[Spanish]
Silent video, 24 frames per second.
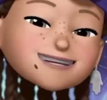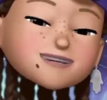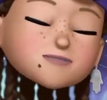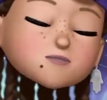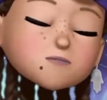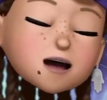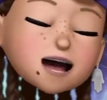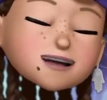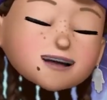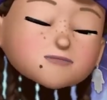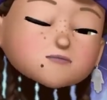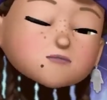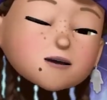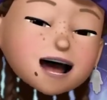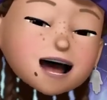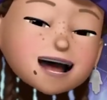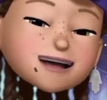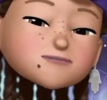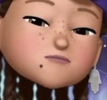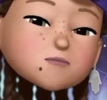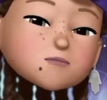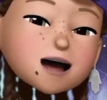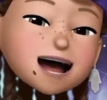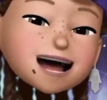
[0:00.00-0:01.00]
por lo que
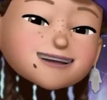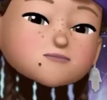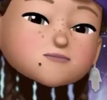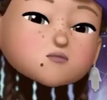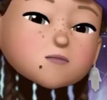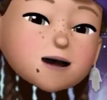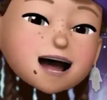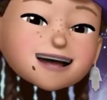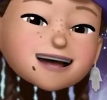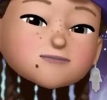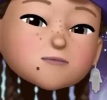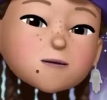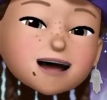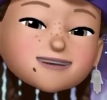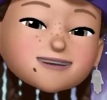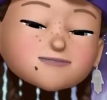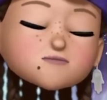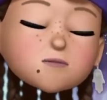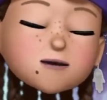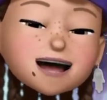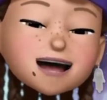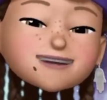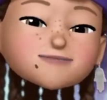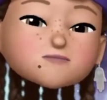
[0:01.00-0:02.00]
aprovecha este momento de
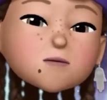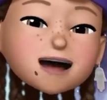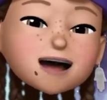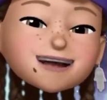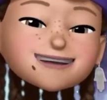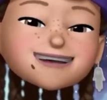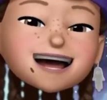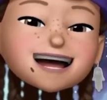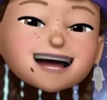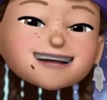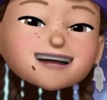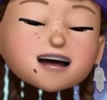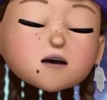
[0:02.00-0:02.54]
sinceridad,